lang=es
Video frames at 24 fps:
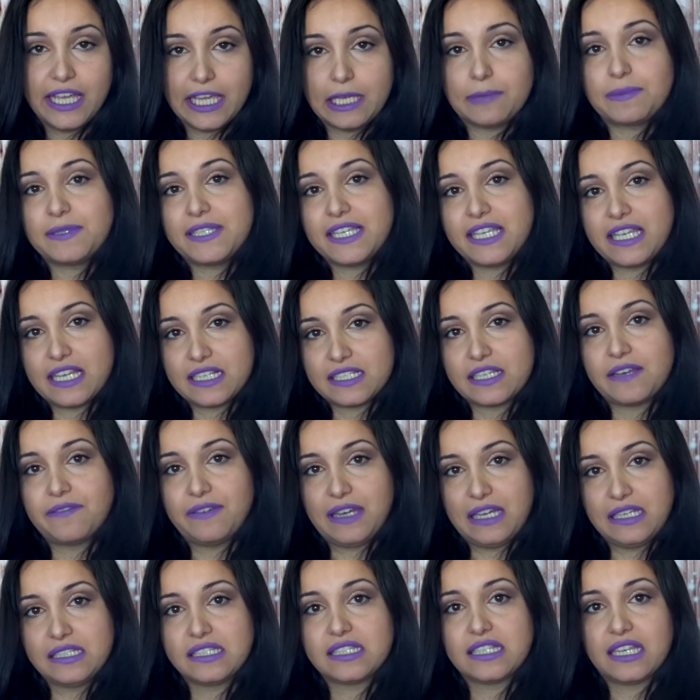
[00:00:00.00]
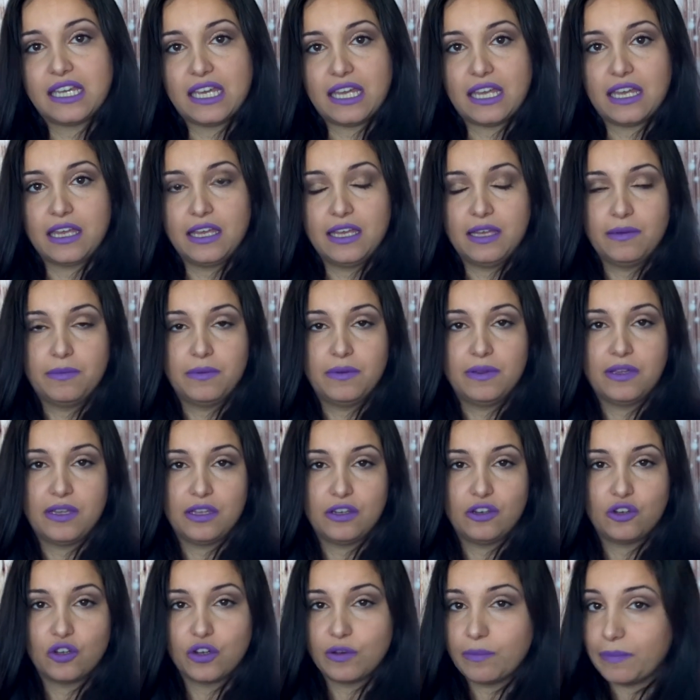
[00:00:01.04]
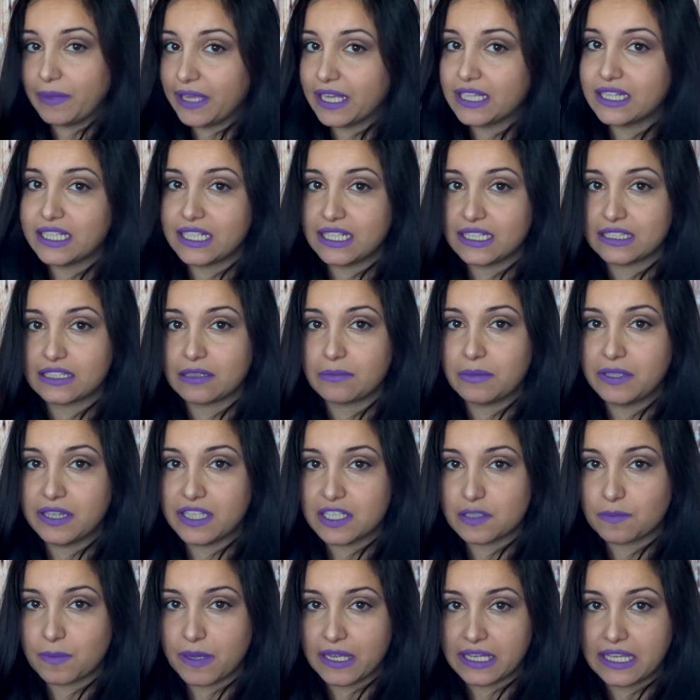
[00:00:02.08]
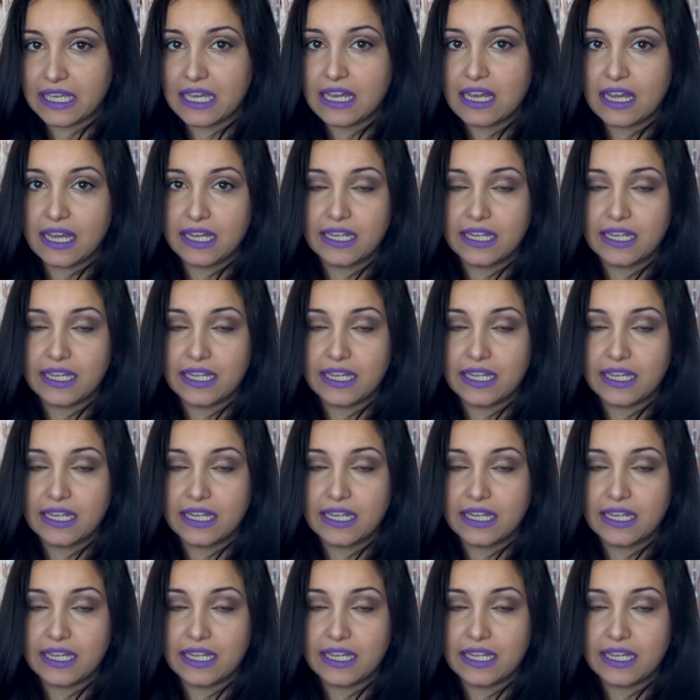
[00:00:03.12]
Ipsy ya sabéis que eh, no envían directamente a España,